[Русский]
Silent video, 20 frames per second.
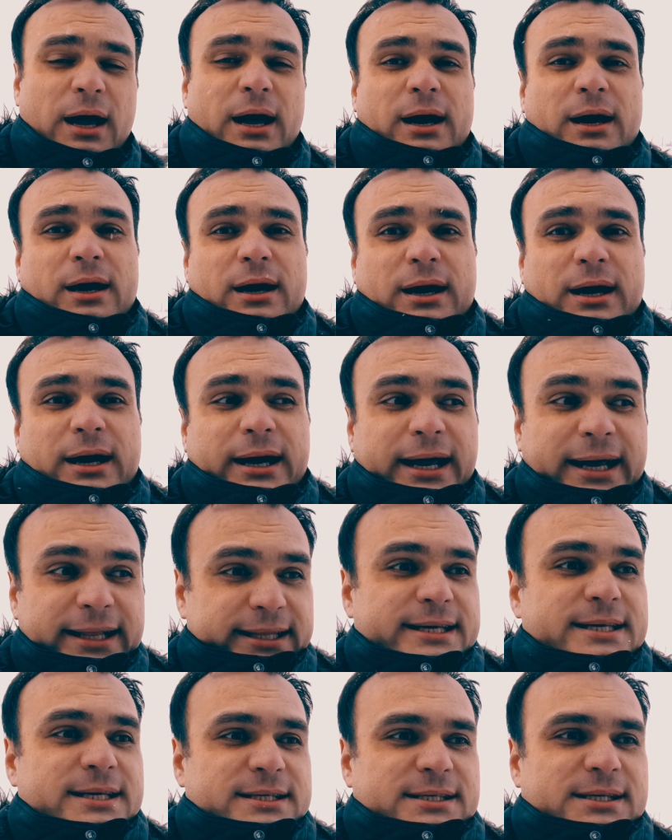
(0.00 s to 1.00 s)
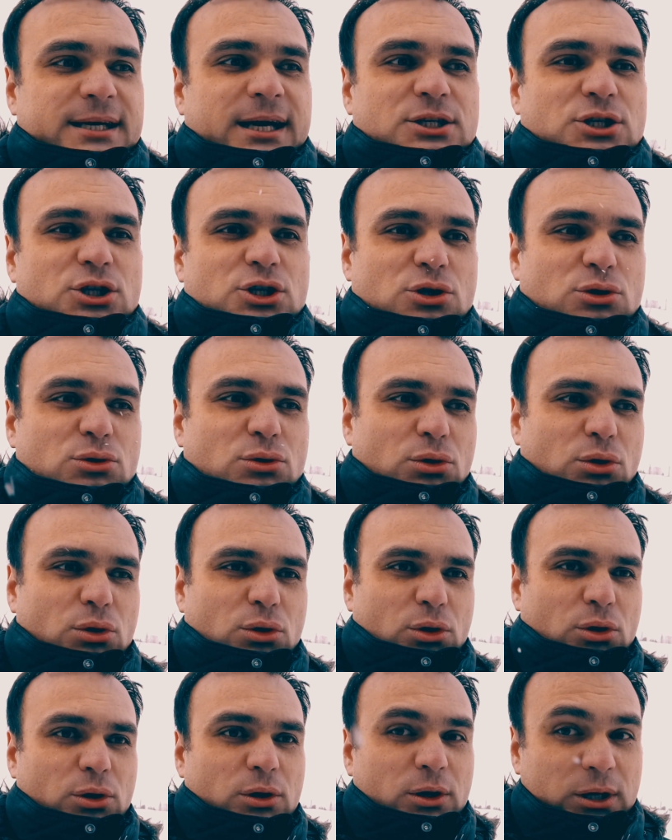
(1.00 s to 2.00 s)
А, это не значит,
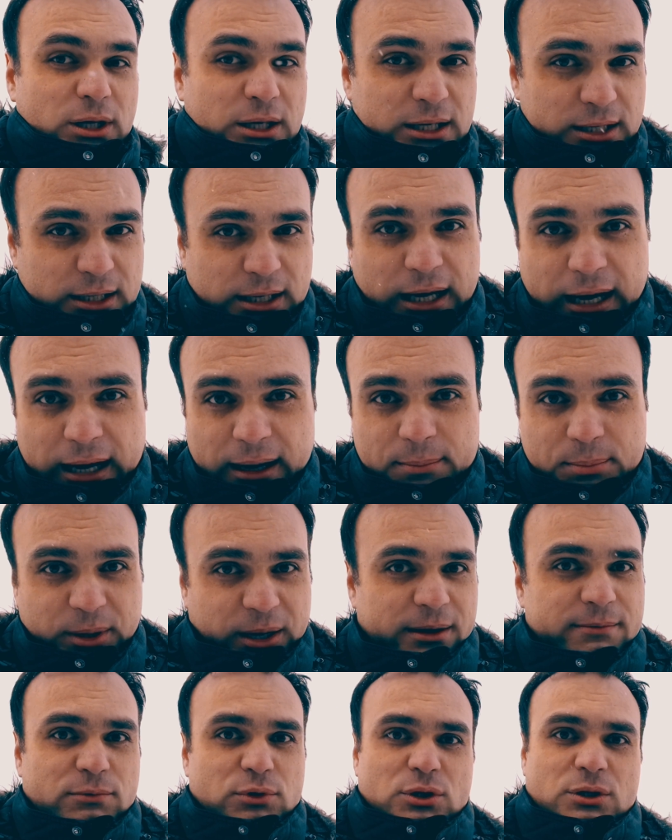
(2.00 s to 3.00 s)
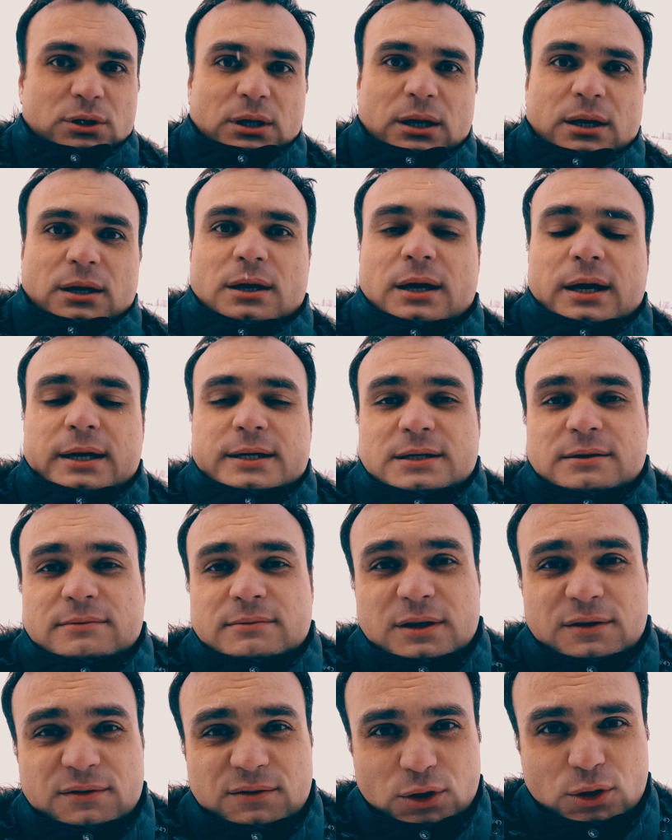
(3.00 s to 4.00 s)
что я прям вот а,
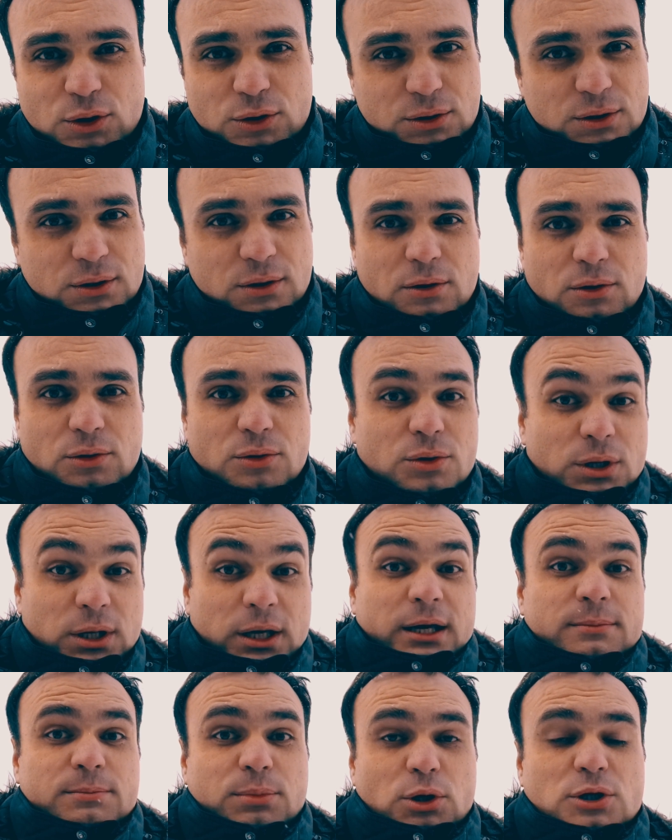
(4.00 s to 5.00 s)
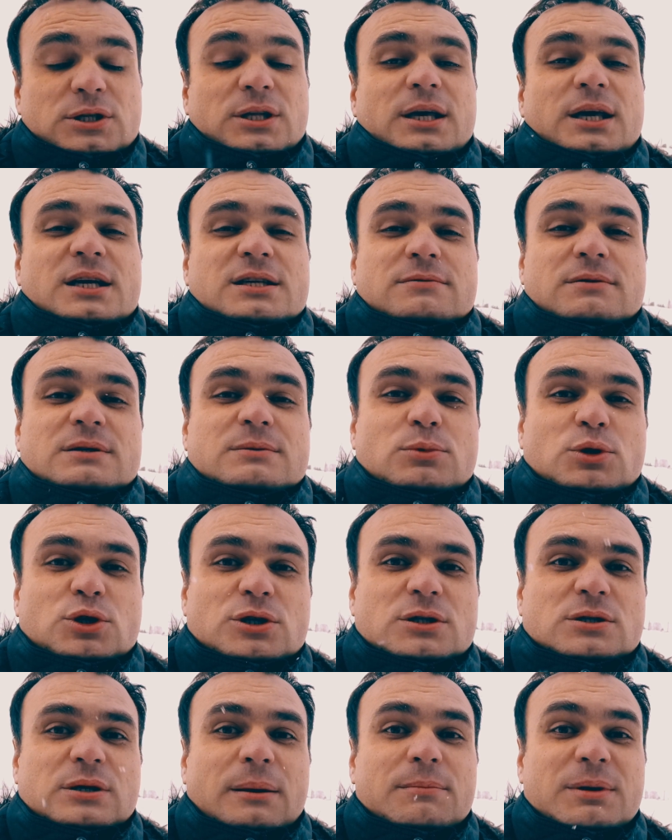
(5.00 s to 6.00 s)
активно двигаю эту технологию. Нет, просто есть
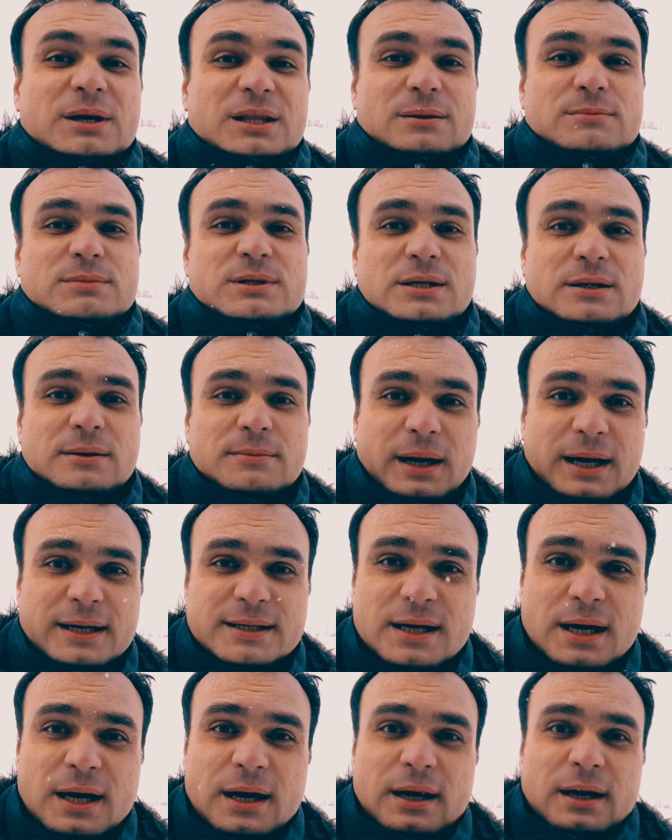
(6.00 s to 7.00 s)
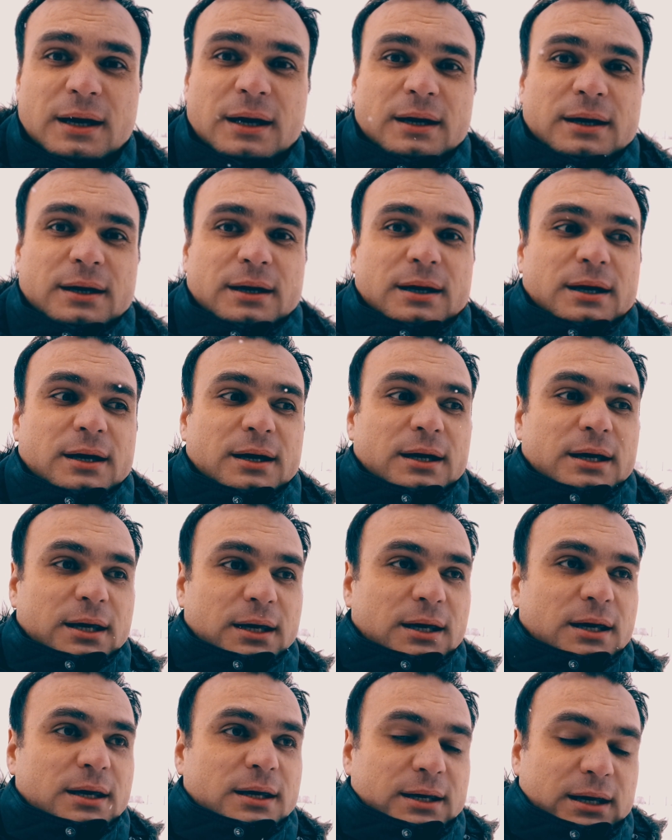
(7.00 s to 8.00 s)
возможность об этом снимать, а, и
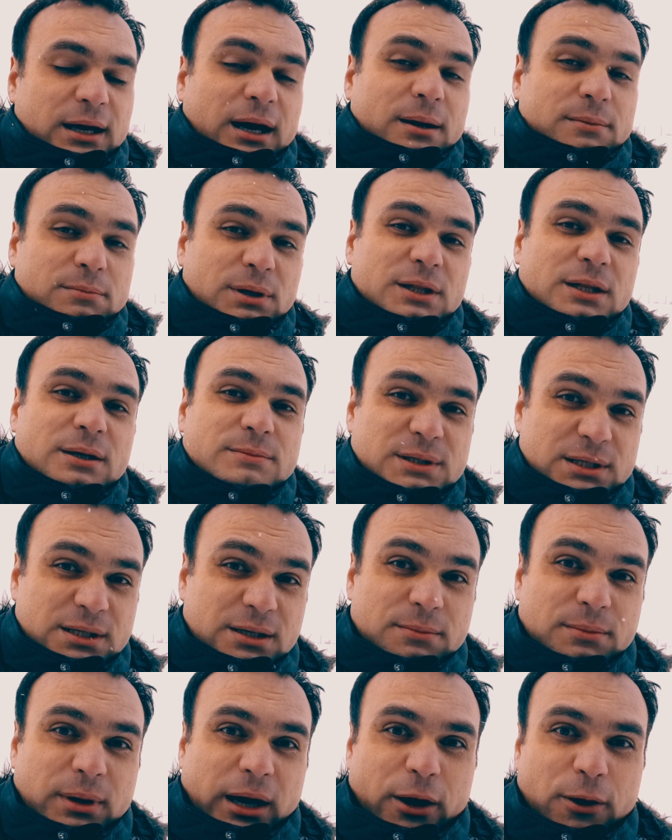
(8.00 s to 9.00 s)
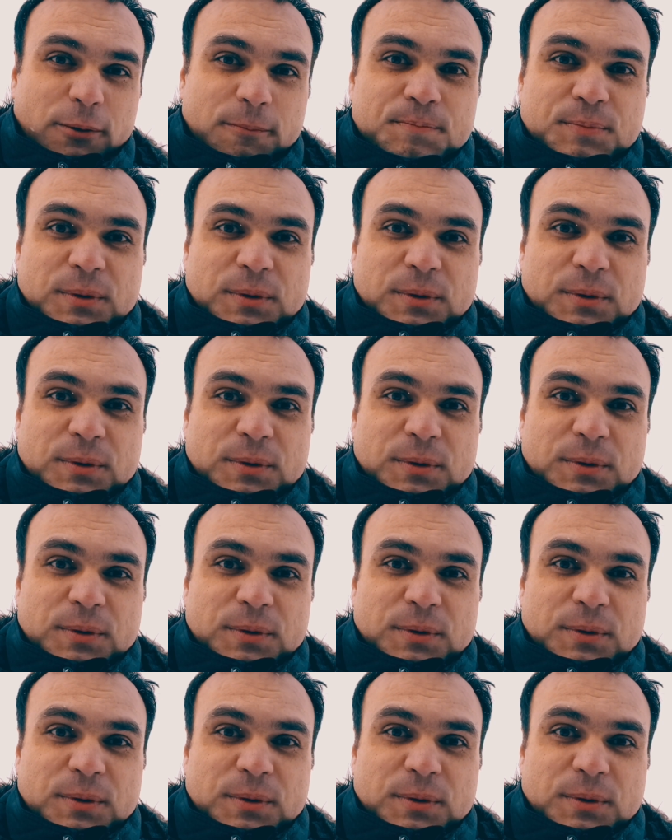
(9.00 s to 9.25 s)
я об этом снимаю.